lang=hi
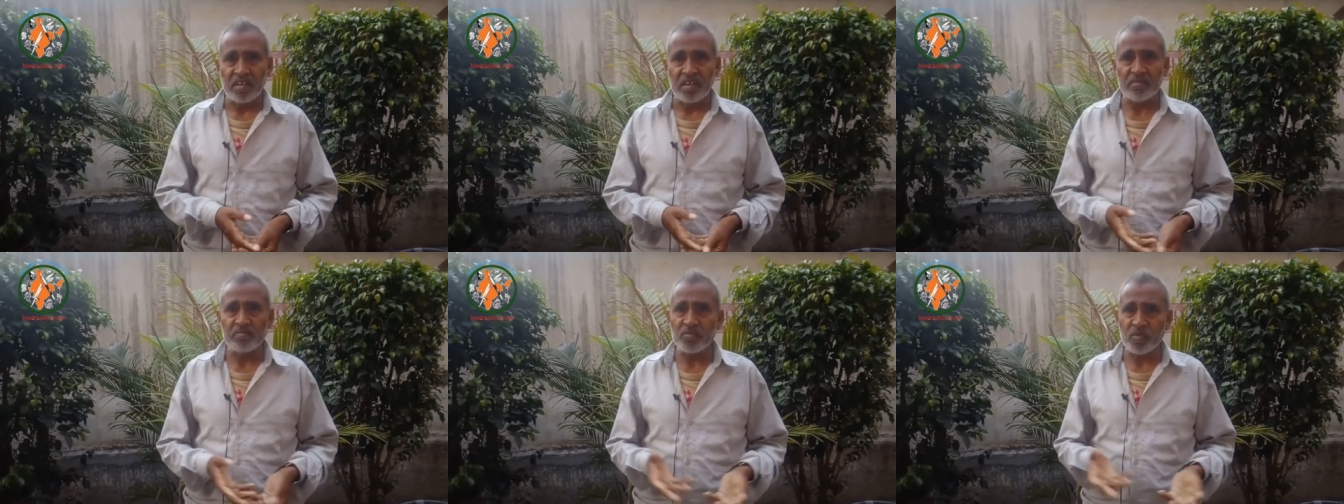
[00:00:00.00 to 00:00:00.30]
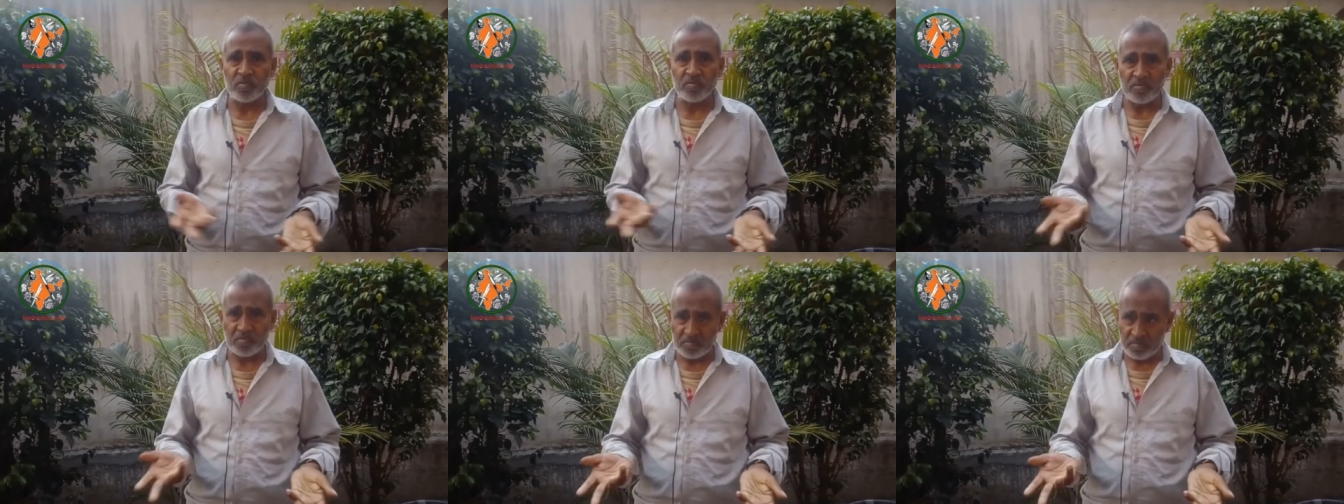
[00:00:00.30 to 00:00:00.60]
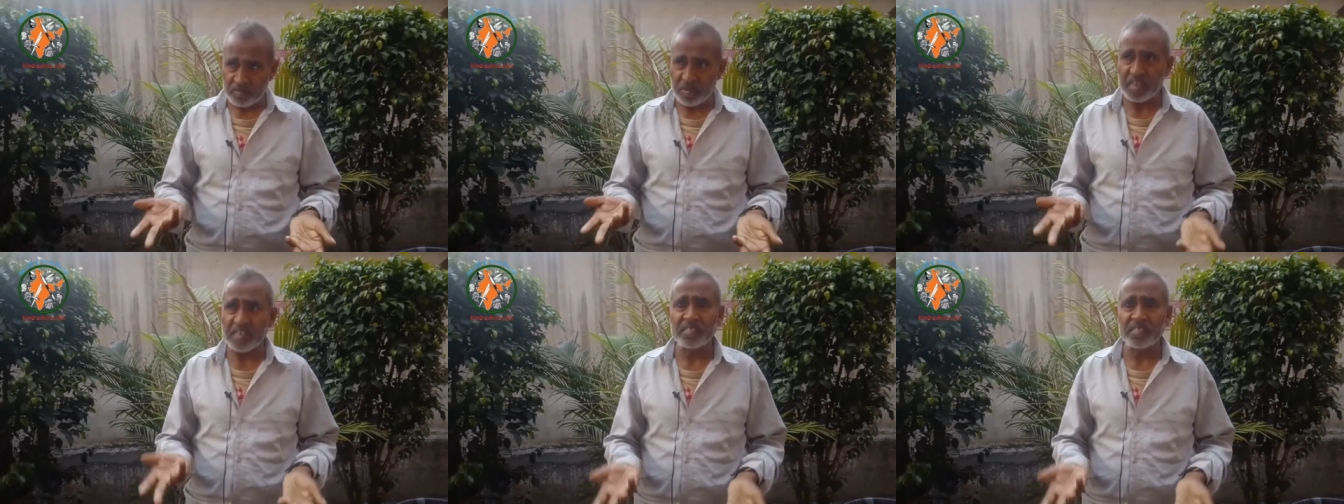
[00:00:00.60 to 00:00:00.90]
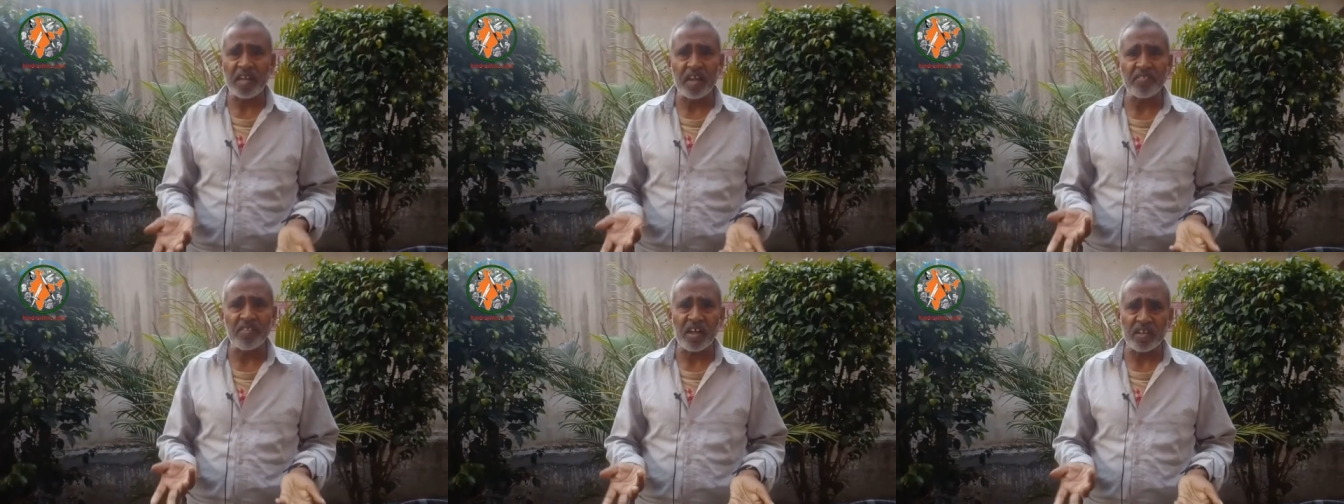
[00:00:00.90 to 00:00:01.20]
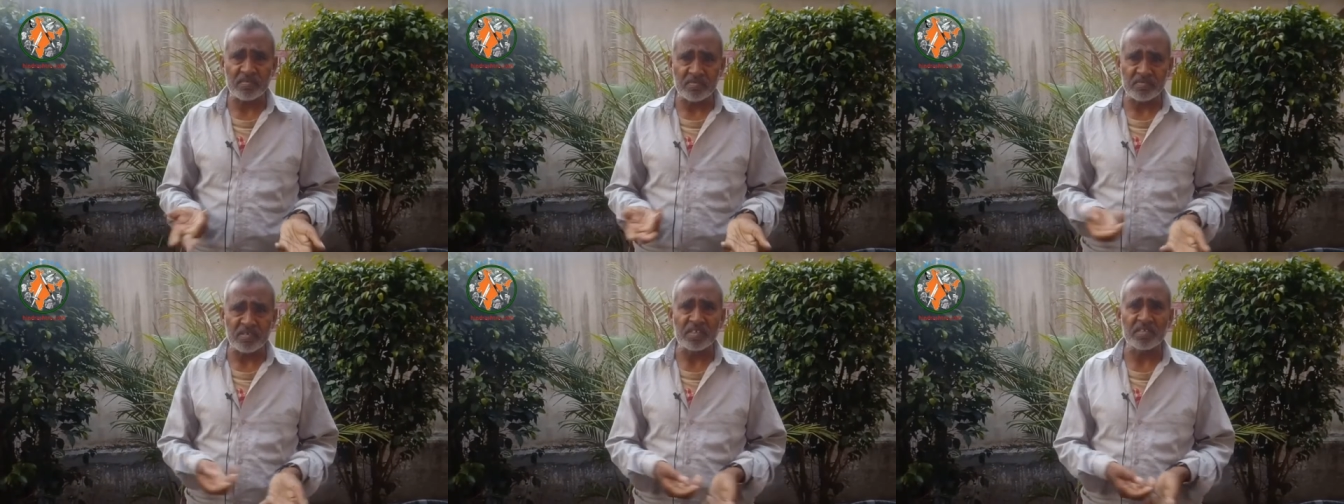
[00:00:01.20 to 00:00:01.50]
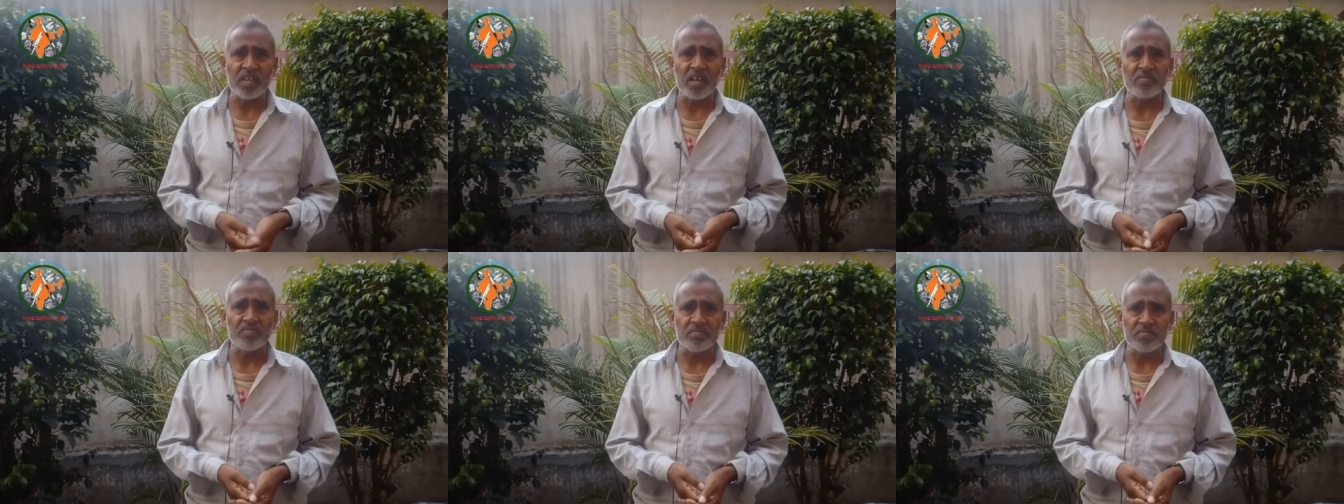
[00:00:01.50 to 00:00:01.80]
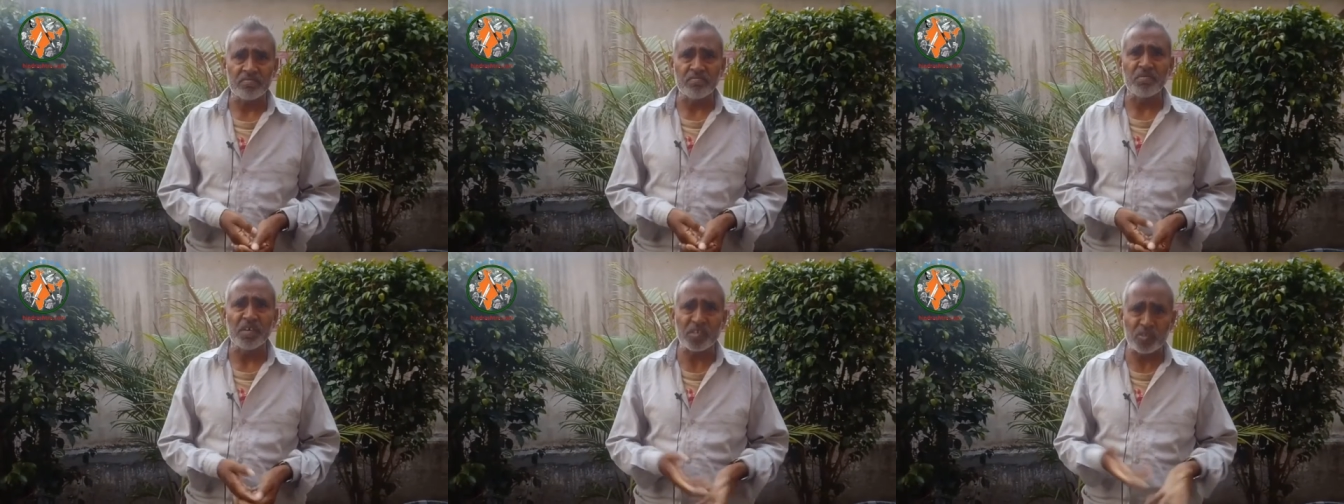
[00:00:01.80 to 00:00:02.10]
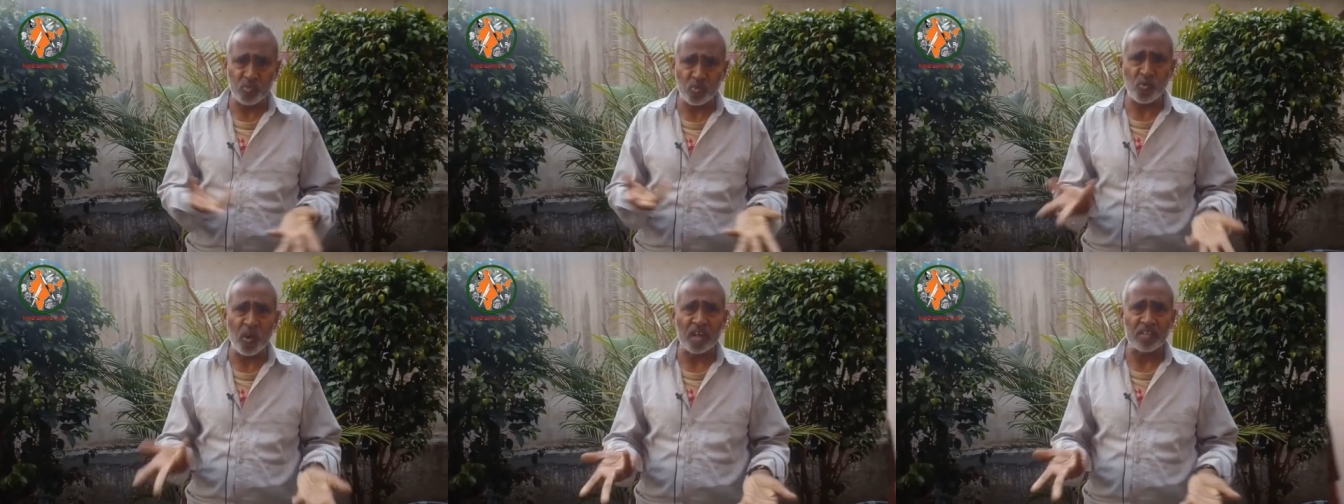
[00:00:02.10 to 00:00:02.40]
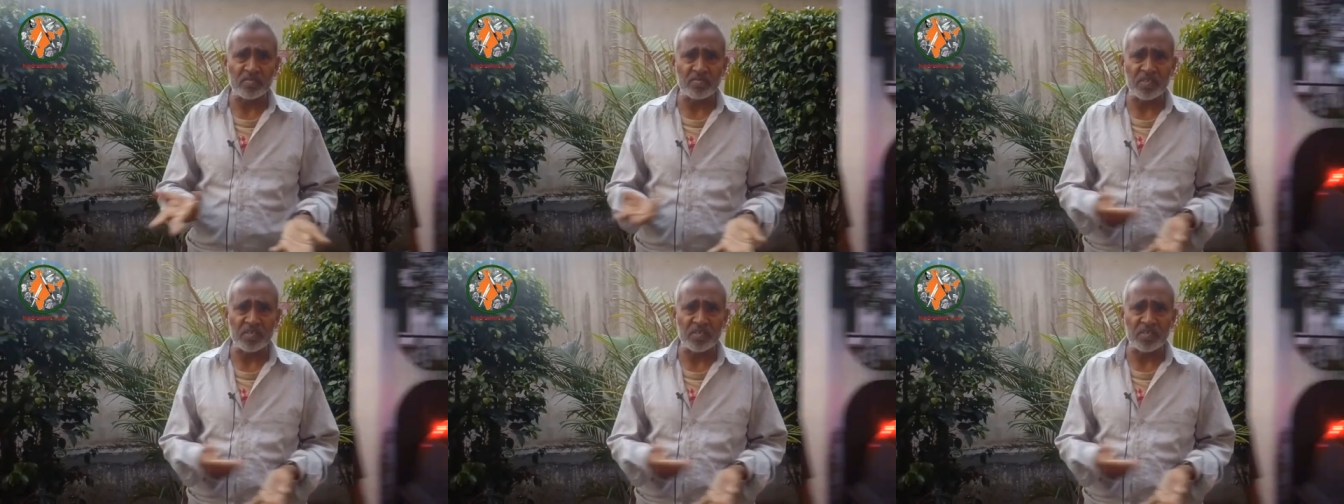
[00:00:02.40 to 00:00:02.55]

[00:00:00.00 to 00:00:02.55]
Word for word: हम तो परेशान आदमी साहब मजदूर आदमी